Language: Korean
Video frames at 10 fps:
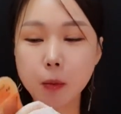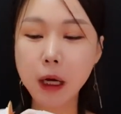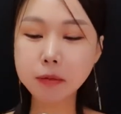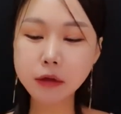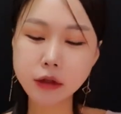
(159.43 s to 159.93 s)

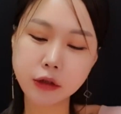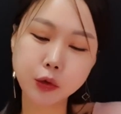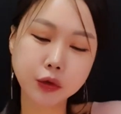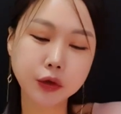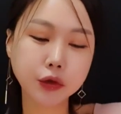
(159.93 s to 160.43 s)
마블링
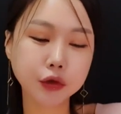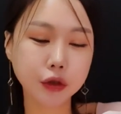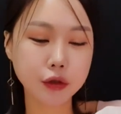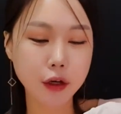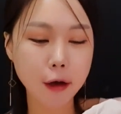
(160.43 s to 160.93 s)
소스도
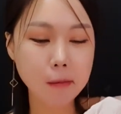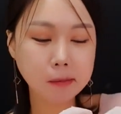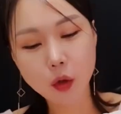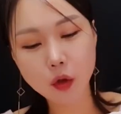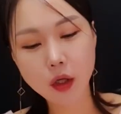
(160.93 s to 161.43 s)
주셨어요.
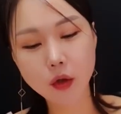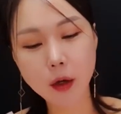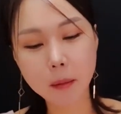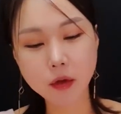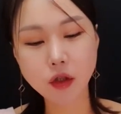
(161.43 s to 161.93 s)

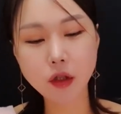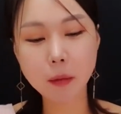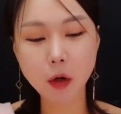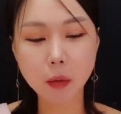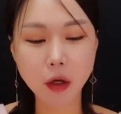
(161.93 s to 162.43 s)
여기에도 한번 찍어
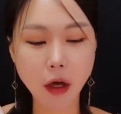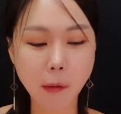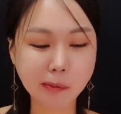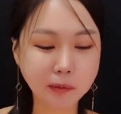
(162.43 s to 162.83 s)
먹어볼게요.